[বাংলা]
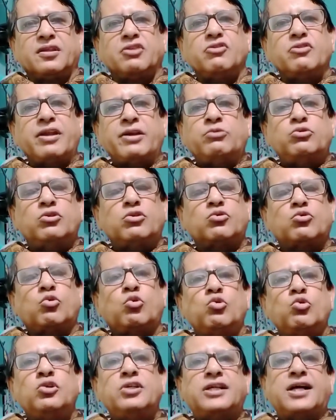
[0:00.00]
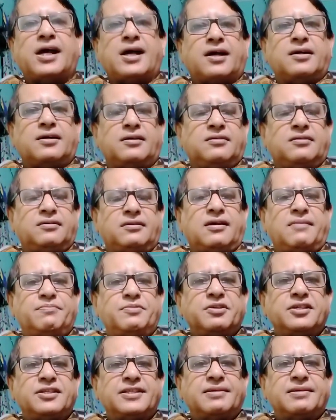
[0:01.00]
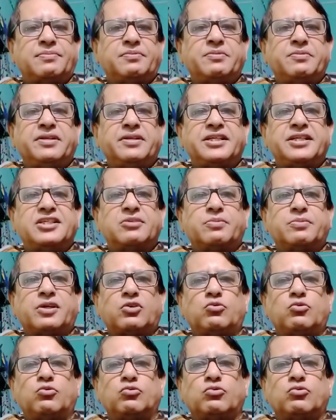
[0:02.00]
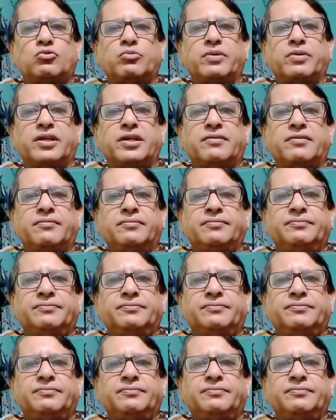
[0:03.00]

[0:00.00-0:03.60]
কিন্তু এগুলো কোনটা আপনি সাপ্লিমেন্ট হিসেবে গ্রহণ করবেন